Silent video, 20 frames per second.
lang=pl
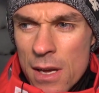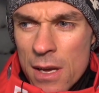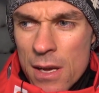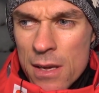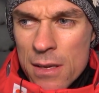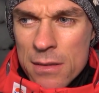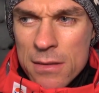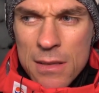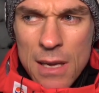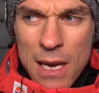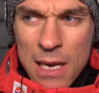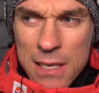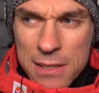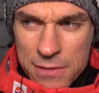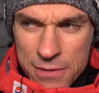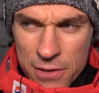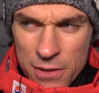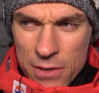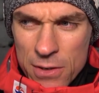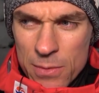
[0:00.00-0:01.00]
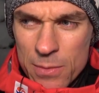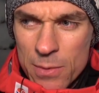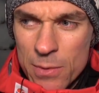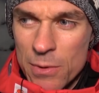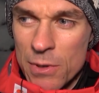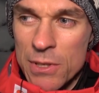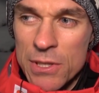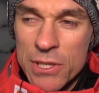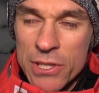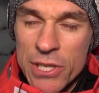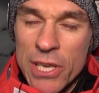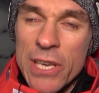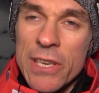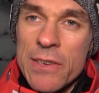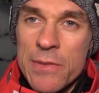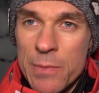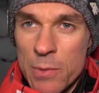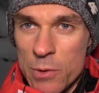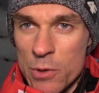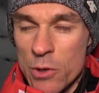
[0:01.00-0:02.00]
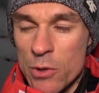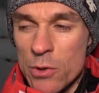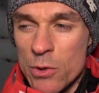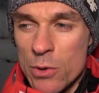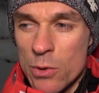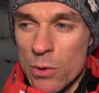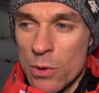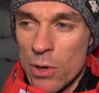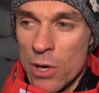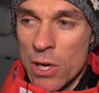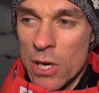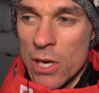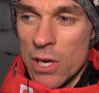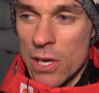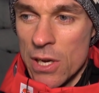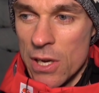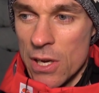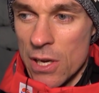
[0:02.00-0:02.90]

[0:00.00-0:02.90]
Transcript: E, tak, skoki były dzisiaj w porządku. E,